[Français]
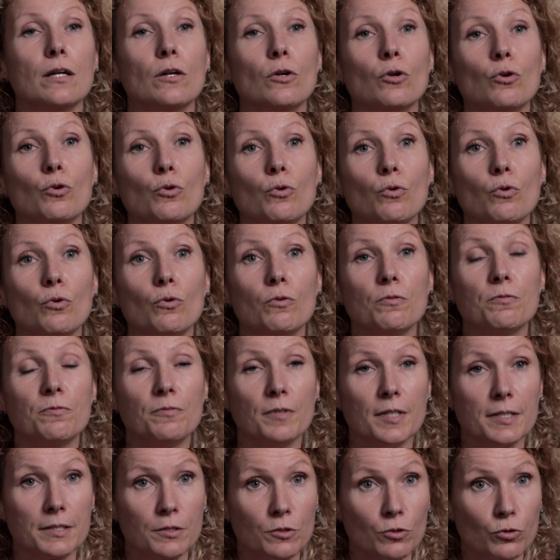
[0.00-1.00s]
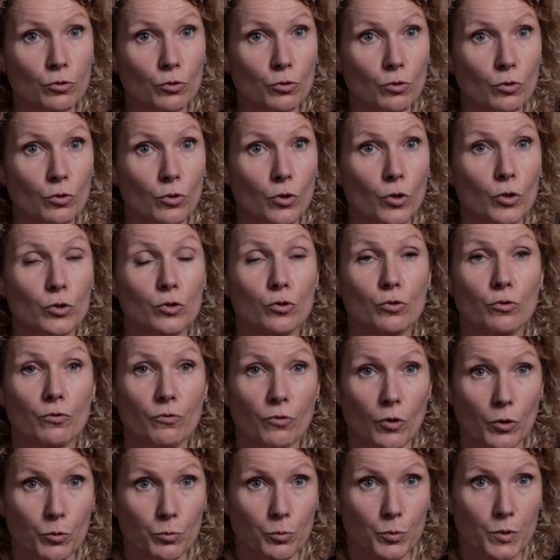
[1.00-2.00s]
le faisceau de
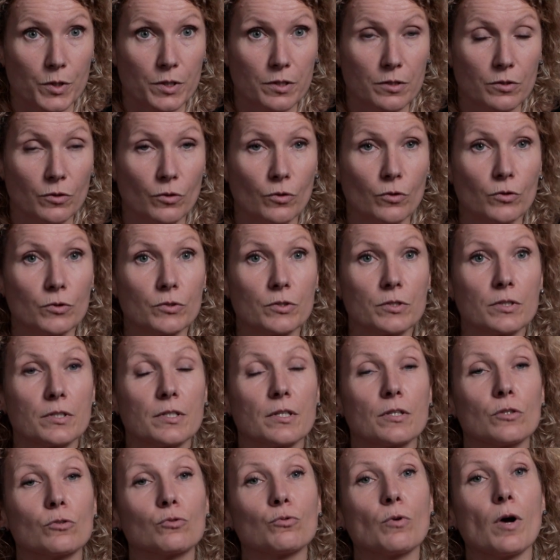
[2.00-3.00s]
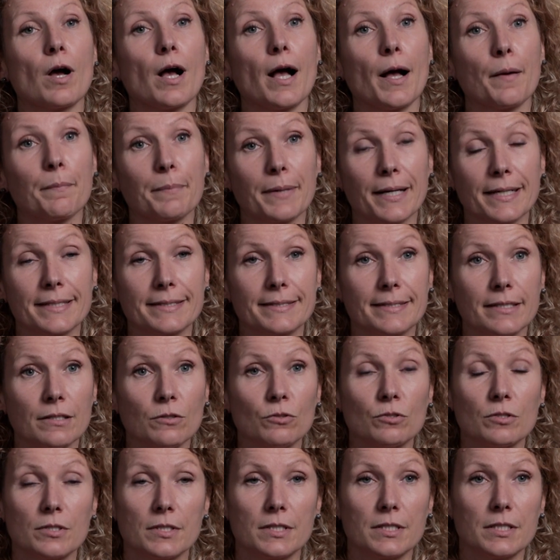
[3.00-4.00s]
forte puissance doit
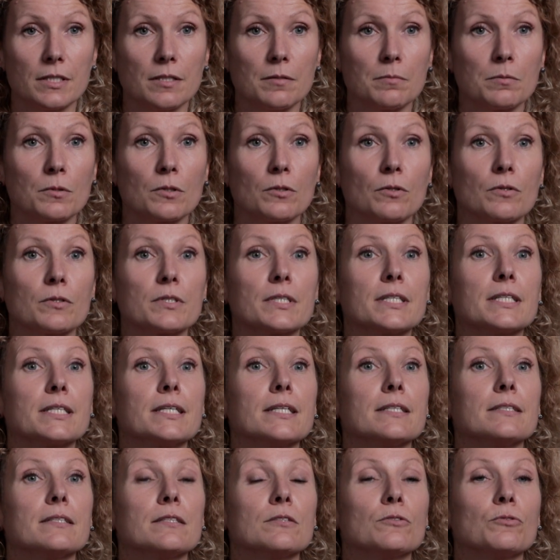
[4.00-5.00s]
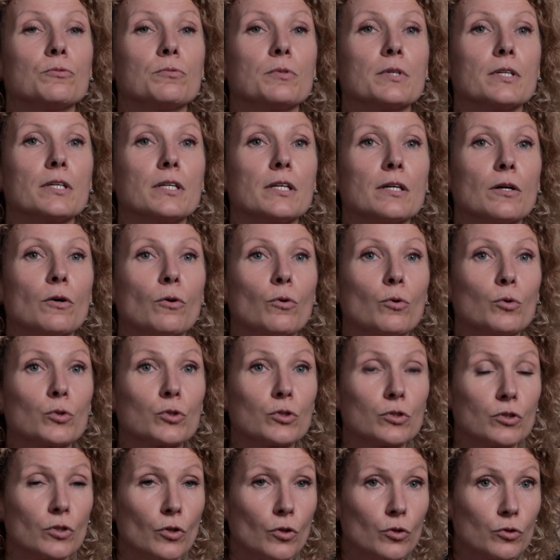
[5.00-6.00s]
impacter une cible qui est située
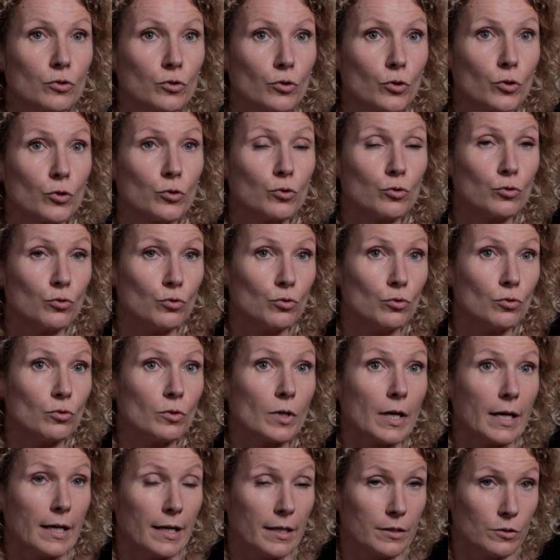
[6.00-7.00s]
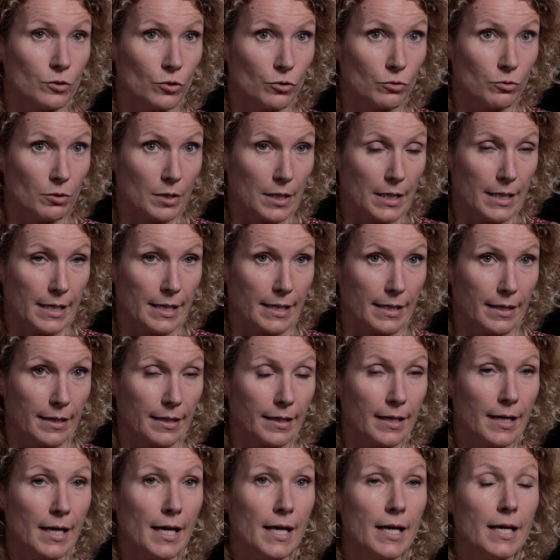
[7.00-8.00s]
au centre du réacteur nucléaire.
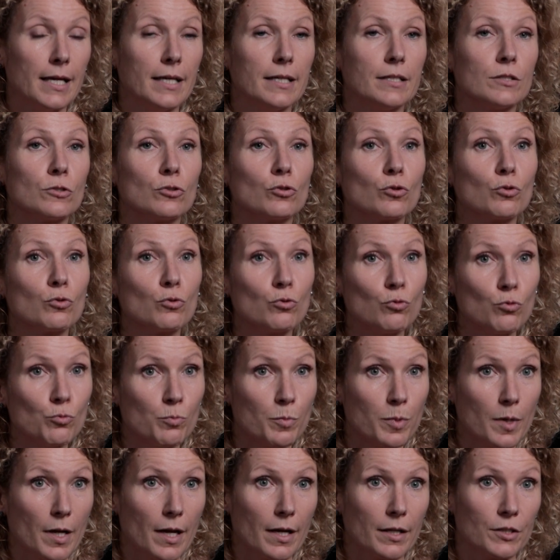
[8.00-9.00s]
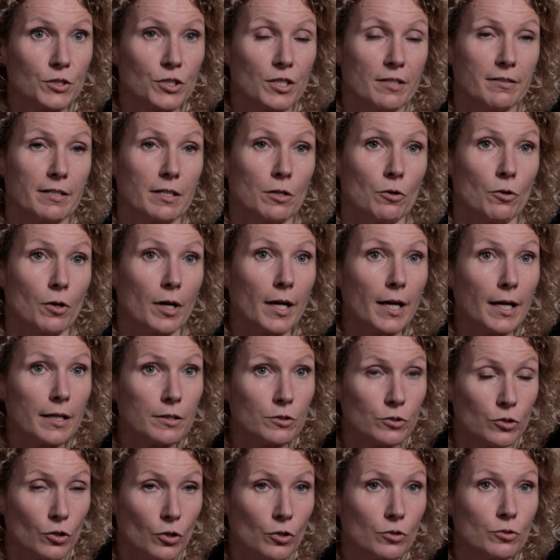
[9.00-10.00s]
Et ce couplage avec le
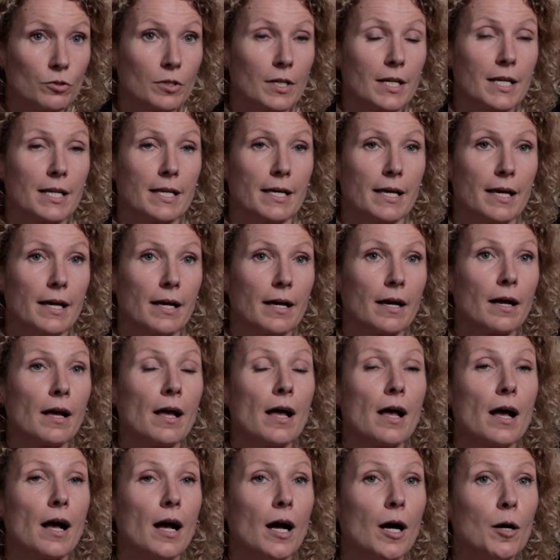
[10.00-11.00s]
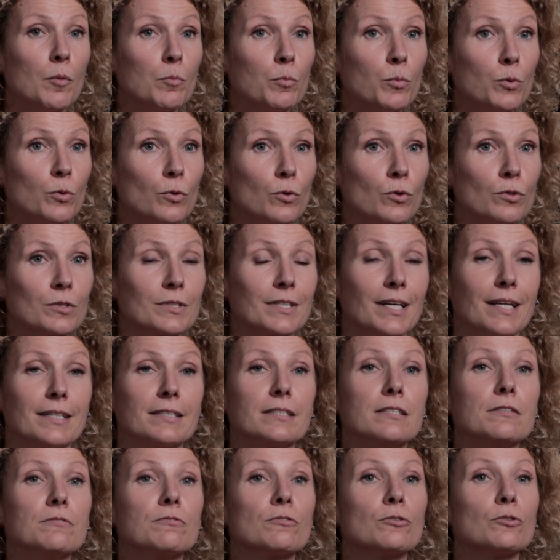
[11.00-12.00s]
réacteur nucléaire impose
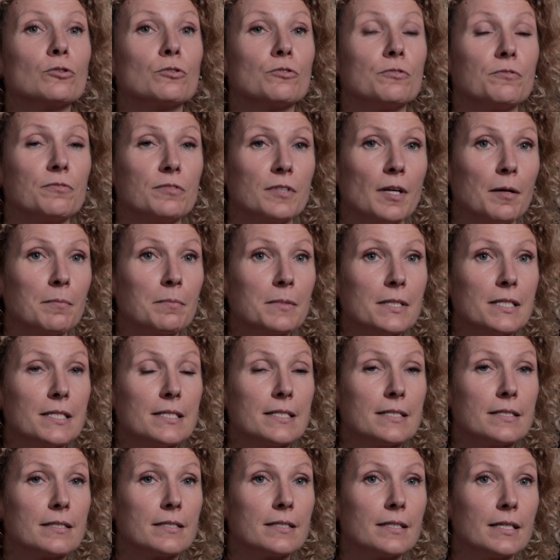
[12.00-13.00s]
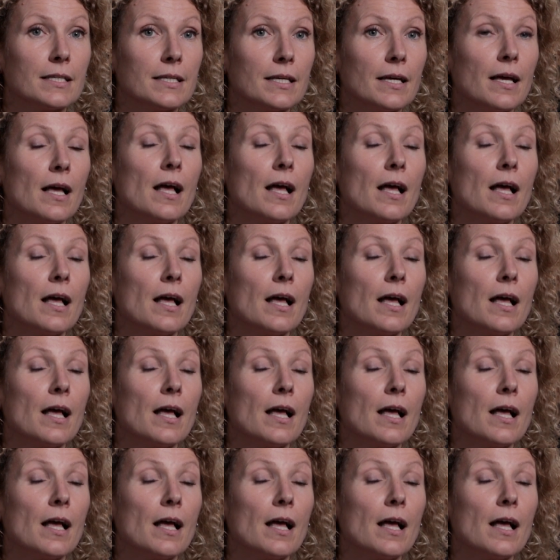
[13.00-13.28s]
un niveau de fiabilité